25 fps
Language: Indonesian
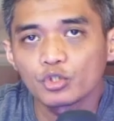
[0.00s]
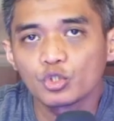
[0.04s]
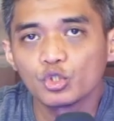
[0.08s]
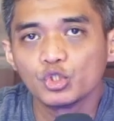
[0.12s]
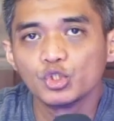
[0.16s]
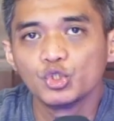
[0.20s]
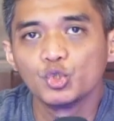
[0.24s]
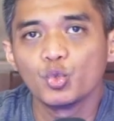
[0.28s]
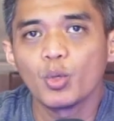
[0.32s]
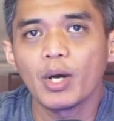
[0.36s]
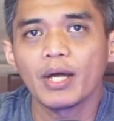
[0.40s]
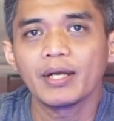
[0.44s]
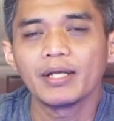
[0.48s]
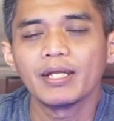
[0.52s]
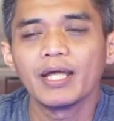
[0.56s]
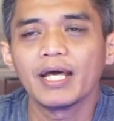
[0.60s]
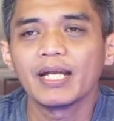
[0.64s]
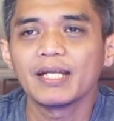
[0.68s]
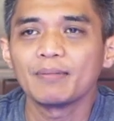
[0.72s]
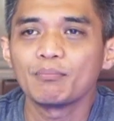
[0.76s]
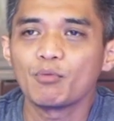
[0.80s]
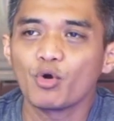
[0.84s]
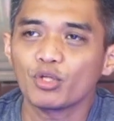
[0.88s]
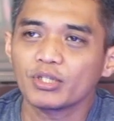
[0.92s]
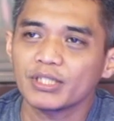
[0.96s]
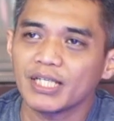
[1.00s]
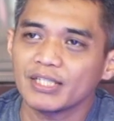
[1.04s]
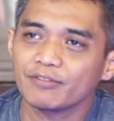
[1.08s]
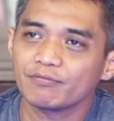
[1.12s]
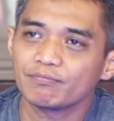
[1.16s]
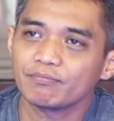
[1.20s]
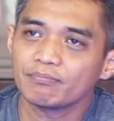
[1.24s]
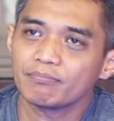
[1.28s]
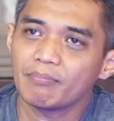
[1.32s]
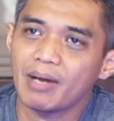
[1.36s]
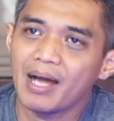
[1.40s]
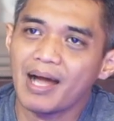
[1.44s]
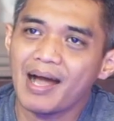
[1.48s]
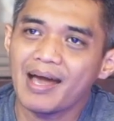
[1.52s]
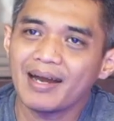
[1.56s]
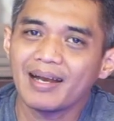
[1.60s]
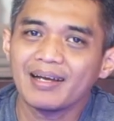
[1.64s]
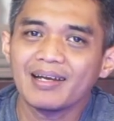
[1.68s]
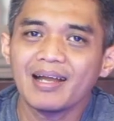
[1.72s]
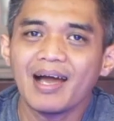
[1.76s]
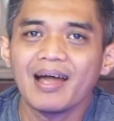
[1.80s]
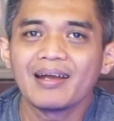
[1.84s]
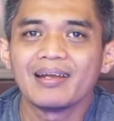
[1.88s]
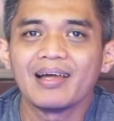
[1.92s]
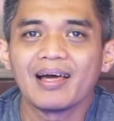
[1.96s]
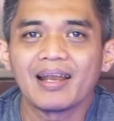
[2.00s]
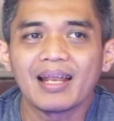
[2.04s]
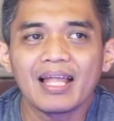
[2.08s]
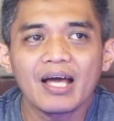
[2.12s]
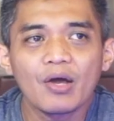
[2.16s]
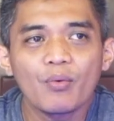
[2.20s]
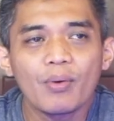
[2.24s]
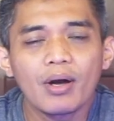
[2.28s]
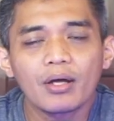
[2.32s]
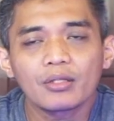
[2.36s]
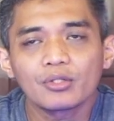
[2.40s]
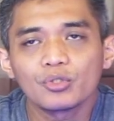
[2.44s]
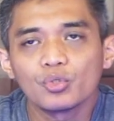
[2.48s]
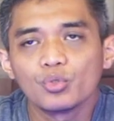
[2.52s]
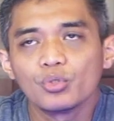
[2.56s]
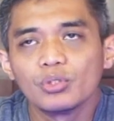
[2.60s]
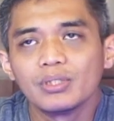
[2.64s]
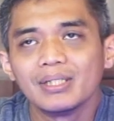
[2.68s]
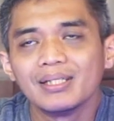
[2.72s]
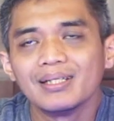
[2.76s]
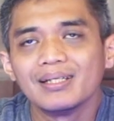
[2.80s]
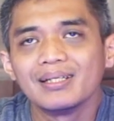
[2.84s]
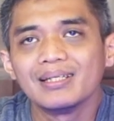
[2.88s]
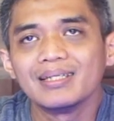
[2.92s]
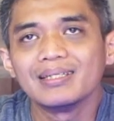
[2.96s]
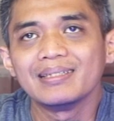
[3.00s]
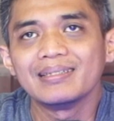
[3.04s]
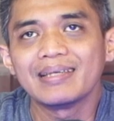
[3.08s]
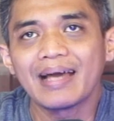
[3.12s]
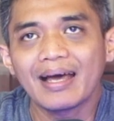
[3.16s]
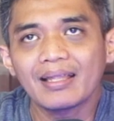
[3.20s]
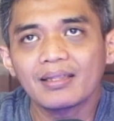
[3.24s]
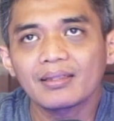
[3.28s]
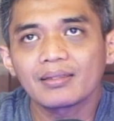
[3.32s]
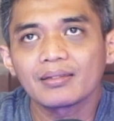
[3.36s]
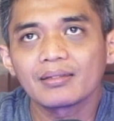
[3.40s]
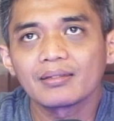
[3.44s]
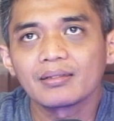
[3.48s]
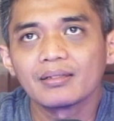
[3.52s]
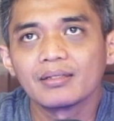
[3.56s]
Tujuan dari motret makanan adalah waktu dilihat,